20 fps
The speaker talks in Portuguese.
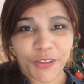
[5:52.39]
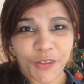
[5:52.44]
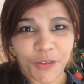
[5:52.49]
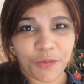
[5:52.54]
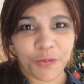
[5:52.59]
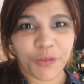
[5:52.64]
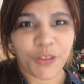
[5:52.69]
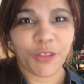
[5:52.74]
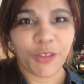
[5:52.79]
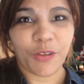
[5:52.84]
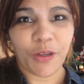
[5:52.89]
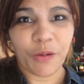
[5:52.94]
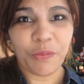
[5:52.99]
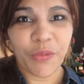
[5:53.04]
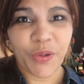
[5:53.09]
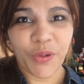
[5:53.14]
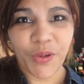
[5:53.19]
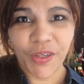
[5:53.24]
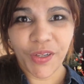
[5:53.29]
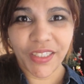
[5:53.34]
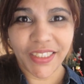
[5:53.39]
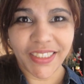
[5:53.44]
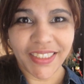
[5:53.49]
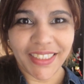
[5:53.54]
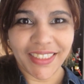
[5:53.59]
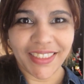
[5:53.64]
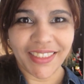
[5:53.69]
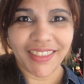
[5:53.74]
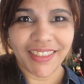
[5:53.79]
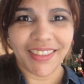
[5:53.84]
com muito amor
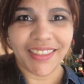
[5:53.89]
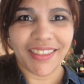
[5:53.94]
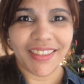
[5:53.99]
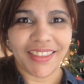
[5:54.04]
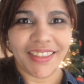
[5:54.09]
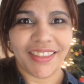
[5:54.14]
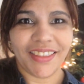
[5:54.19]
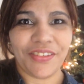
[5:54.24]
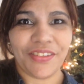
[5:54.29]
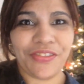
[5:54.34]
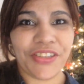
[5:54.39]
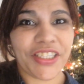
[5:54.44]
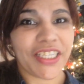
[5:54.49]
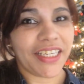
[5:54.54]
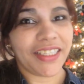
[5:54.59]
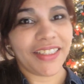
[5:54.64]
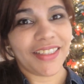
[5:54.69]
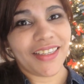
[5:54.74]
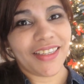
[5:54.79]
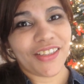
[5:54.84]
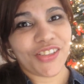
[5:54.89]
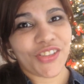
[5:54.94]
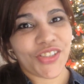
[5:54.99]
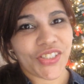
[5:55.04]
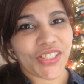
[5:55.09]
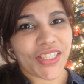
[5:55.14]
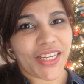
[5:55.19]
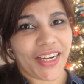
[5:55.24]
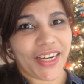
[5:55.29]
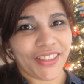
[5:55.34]
e fica aí
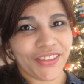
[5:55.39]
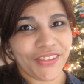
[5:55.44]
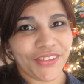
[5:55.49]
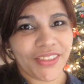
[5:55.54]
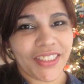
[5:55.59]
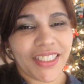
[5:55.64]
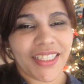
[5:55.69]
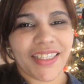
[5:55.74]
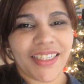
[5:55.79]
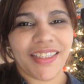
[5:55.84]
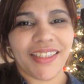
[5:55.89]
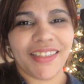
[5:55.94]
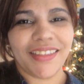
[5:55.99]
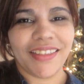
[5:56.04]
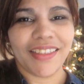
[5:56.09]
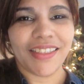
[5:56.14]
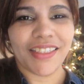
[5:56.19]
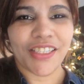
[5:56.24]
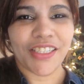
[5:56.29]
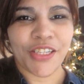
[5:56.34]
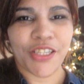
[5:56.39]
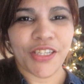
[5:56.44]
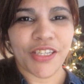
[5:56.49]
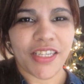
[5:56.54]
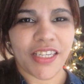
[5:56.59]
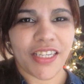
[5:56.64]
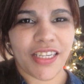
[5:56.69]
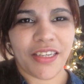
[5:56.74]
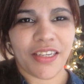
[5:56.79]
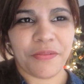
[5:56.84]
registrado
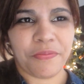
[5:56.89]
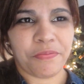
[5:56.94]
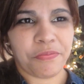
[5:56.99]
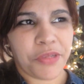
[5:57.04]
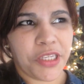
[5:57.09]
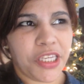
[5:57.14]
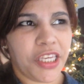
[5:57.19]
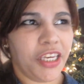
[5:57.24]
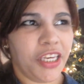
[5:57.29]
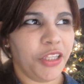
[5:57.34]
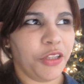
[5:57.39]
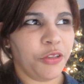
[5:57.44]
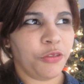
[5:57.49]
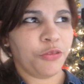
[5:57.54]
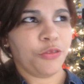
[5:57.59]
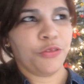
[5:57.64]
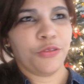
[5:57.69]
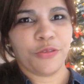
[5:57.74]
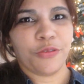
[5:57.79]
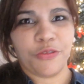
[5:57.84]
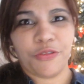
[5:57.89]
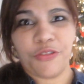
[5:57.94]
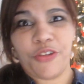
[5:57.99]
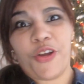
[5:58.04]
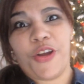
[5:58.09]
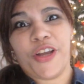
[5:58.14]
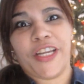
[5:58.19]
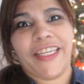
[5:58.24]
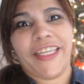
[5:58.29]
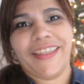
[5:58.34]
neste pequeno
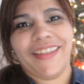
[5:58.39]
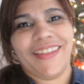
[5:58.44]
vlog,